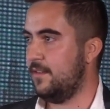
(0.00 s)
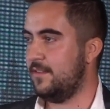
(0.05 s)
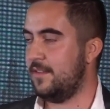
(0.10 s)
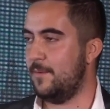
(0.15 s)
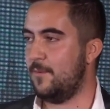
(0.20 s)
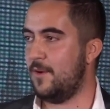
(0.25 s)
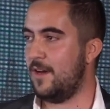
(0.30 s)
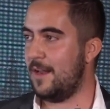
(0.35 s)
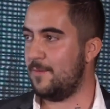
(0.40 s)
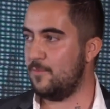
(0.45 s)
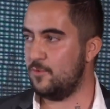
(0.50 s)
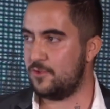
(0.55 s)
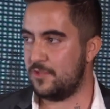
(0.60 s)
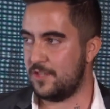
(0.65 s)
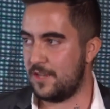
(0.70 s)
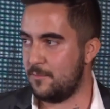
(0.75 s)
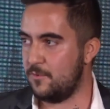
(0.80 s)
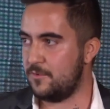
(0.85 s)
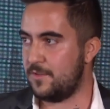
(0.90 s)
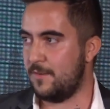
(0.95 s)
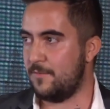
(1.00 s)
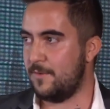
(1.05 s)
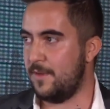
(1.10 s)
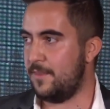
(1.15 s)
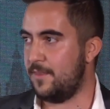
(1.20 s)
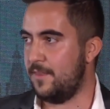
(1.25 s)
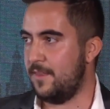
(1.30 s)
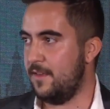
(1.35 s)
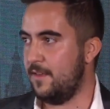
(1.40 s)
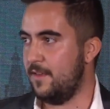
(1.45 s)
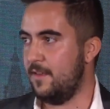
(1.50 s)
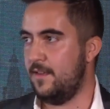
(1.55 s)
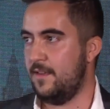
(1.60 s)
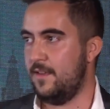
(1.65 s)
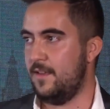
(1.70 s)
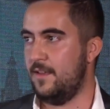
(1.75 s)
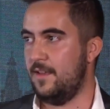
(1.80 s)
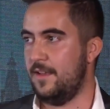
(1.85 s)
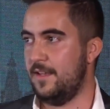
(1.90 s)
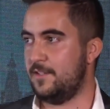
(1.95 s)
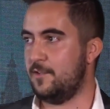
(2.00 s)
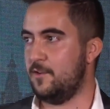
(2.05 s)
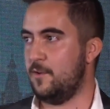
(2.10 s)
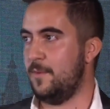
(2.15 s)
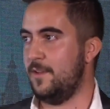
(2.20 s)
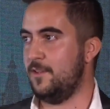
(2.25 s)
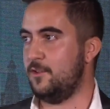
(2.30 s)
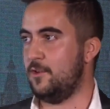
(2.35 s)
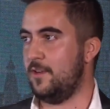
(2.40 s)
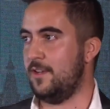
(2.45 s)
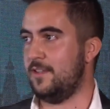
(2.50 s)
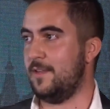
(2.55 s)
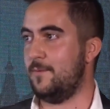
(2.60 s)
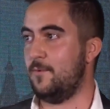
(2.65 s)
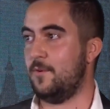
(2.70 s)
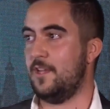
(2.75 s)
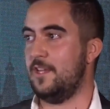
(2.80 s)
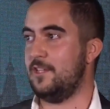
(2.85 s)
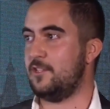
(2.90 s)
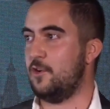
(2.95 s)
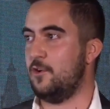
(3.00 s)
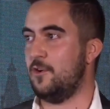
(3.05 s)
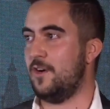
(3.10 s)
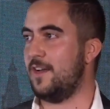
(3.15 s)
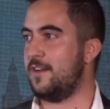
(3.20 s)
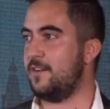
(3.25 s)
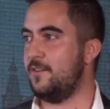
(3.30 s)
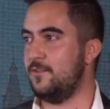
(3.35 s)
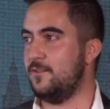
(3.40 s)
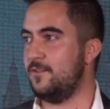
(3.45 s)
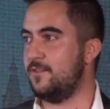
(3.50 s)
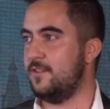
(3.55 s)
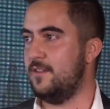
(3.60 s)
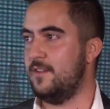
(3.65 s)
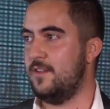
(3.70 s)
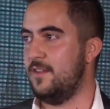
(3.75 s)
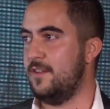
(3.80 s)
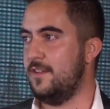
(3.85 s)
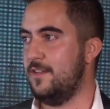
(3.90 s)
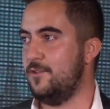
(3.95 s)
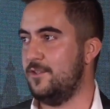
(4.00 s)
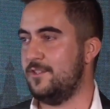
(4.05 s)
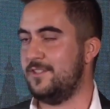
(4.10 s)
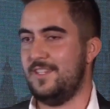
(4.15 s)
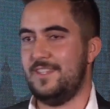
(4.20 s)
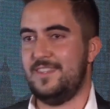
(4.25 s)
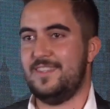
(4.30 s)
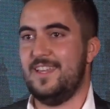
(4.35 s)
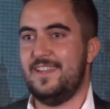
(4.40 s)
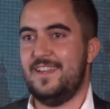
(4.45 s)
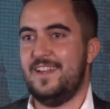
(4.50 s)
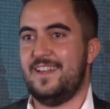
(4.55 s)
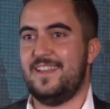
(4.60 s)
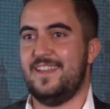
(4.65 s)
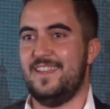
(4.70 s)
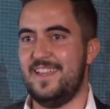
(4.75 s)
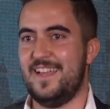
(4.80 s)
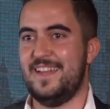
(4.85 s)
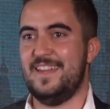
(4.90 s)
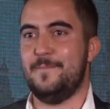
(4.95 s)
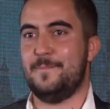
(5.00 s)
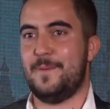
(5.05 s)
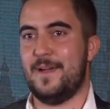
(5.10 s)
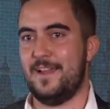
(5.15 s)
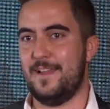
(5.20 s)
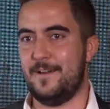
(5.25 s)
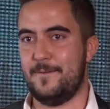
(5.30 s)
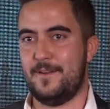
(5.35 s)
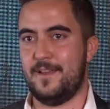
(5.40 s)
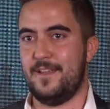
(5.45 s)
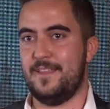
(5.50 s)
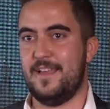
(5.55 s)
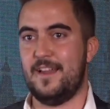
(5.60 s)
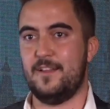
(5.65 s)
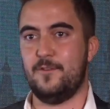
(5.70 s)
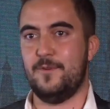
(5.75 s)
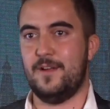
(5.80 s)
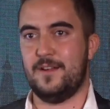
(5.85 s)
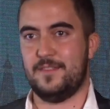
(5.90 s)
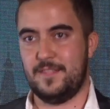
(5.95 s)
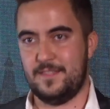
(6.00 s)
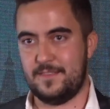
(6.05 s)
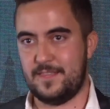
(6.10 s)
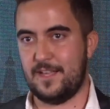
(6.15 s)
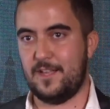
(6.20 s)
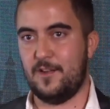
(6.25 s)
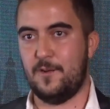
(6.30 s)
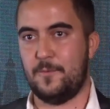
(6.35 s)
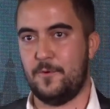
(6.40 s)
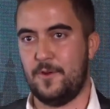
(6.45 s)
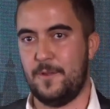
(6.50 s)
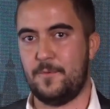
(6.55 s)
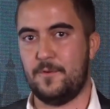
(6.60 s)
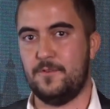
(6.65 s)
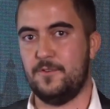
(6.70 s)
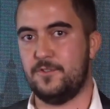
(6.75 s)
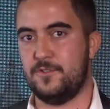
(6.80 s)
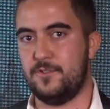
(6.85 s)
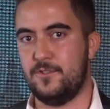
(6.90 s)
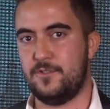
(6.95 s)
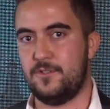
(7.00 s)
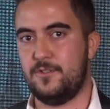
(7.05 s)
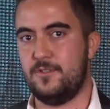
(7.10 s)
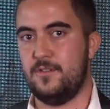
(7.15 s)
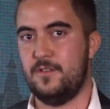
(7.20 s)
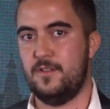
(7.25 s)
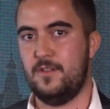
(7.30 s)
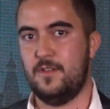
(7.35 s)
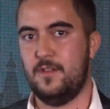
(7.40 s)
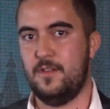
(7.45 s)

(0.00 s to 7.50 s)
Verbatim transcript: Tenemos a la música muchas veces en ese momento en que tenemos que desahogarnos y no existe energía ni palabra, hay algún artista que lo pone por nosotros.